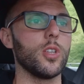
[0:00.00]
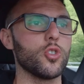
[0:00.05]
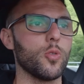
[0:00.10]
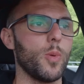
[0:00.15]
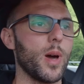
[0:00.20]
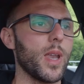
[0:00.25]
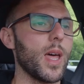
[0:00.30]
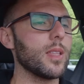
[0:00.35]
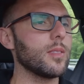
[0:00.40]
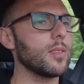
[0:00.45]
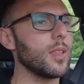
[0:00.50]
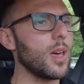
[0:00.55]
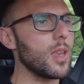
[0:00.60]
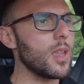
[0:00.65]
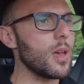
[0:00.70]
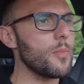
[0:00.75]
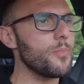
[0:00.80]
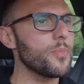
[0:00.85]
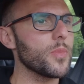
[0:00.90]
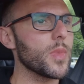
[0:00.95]
grigio
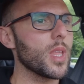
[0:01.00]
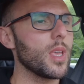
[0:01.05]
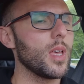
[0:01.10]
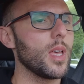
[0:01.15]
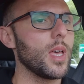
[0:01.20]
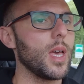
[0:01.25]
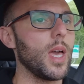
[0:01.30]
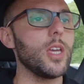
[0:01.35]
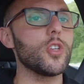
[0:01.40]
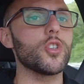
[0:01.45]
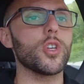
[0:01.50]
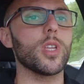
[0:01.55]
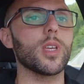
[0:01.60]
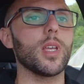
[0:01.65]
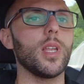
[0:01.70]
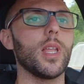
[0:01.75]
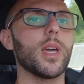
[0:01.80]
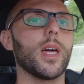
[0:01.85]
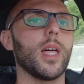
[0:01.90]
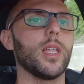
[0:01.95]
Manhattan e i
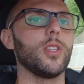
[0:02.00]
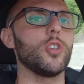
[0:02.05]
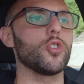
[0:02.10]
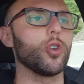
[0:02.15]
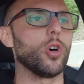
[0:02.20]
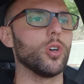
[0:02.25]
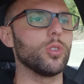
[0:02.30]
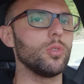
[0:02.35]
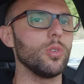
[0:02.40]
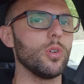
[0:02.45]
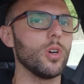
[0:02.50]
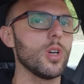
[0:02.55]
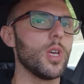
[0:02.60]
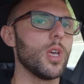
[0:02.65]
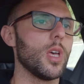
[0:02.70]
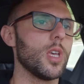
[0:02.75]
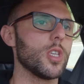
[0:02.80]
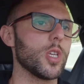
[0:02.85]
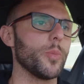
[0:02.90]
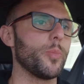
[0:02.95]
cerchi in lega da 18
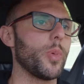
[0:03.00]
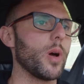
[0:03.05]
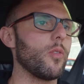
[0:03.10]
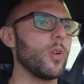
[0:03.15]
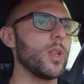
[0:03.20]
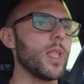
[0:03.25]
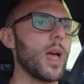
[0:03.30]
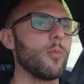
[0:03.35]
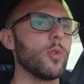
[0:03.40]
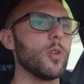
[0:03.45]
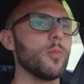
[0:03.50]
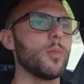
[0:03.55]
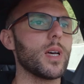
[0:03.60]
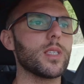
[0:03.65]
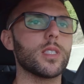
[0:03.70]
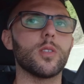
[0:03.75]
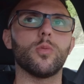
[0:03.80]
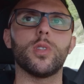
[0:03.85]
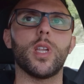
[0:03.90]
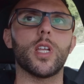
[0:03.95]
se poi vogliamo il
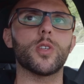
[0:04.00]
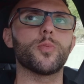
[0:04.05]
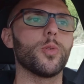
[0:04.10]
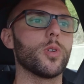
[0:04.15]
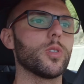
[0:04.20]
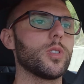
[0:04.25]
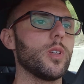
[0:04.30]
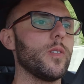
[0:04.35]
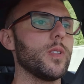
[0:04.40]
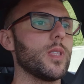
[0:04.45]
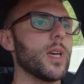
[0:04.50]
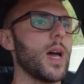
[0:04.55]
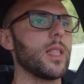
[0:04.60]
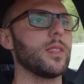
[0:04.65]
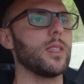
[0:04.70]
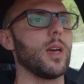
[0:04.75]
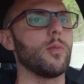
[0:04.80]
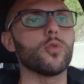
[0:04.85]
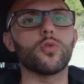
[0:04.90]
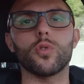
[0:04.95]
massimo della sportività
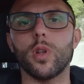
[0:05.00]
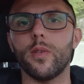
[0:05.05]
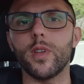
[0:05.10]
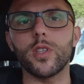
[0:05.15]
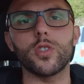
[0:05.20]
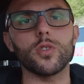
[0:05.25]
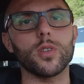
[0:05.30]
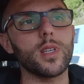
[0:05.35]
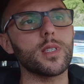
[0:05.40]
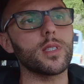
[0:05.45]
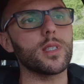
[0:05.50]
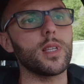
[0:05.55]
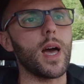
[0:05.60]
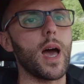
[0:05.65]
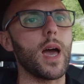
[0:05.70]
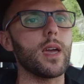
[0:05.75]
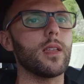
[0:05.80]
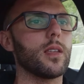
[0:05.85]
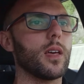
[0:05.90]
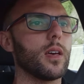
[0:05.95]
andiamo sulla versione
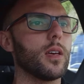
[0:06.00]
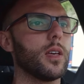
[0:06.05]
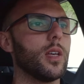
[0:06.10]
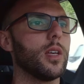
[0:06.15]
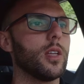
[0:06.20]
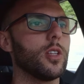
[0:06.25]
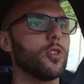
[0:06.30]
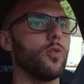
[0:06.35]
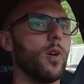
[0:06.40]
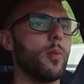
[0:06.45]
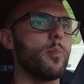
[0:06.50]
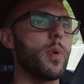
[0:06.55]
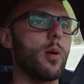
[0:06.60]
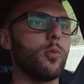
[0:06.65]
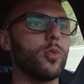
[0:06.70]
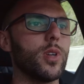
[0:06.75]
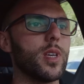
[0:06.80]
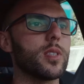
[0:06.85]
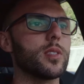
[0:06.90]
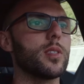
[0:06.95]
S-Line dove
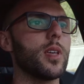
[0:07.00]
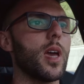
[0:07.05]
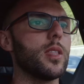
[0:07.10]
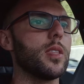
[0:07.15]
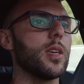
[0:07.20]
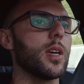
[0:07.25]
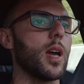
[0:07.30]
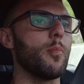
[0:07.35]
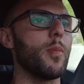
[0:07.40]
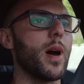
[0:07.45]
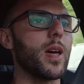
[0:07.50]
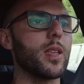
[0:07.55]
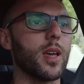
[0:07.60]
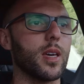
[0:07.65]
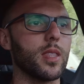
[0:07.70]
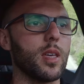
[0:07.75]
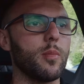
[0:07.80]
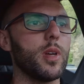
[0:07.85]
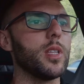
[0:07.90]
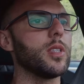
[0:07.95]
abbiamo un'estetica
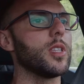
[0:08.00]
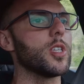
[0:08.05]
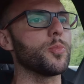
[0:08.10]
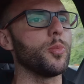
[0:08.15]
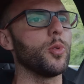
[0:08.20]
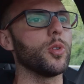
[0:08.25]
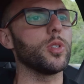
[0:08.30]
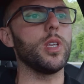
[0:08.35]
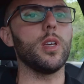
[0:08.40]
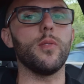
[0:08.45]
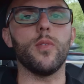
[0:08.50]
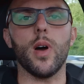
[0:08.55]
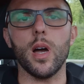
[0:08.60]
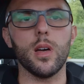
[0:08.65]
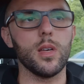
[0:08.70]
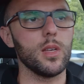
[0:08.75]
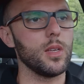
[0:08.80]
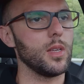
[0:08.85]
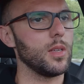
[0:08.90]
marcatamente sportiva